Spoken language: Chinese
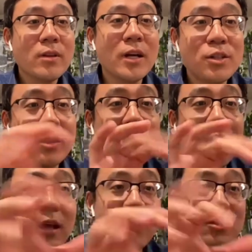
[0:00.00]
但是，
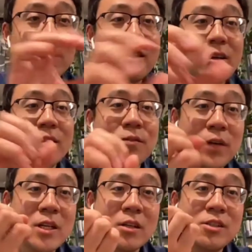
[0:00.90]
当它是一个
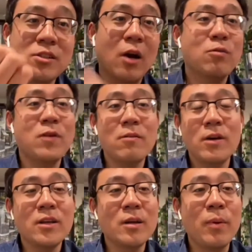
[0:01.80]
非常小
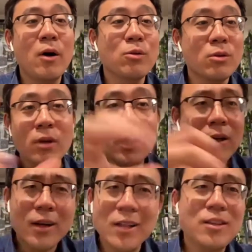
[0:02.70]
范围内的跑动，
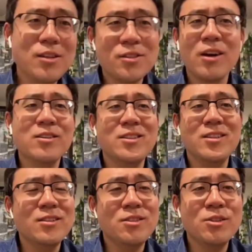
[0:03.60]
肯定是要
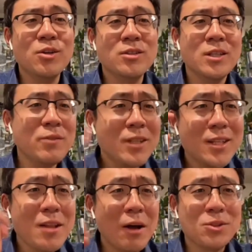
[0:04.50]
肌肌肉肌，因为
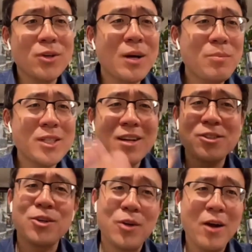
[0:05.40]
你的脑子都跟不
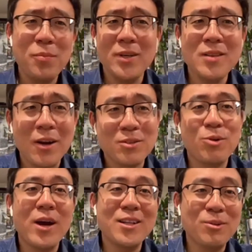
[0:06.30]
上手，要比脑
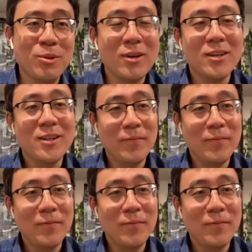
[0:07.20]
子快得多。